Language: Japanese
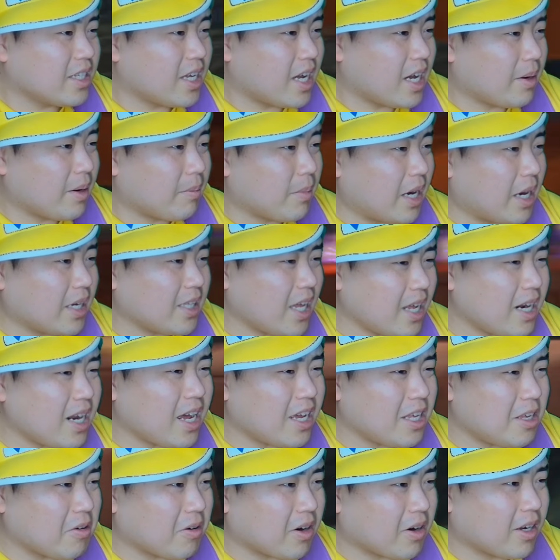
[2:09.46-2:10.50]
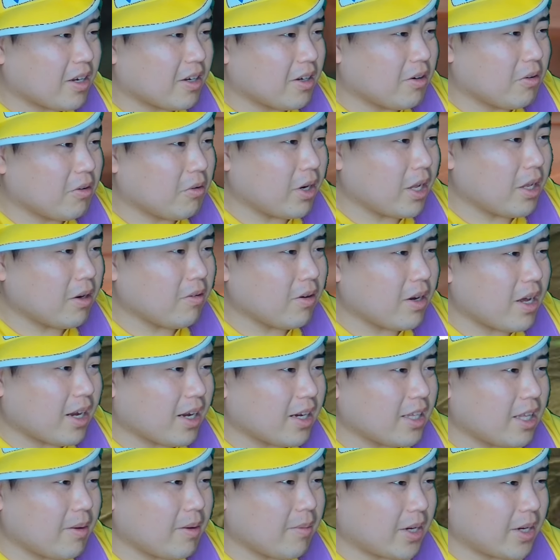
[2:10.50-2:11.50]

まだないよな俺の中でま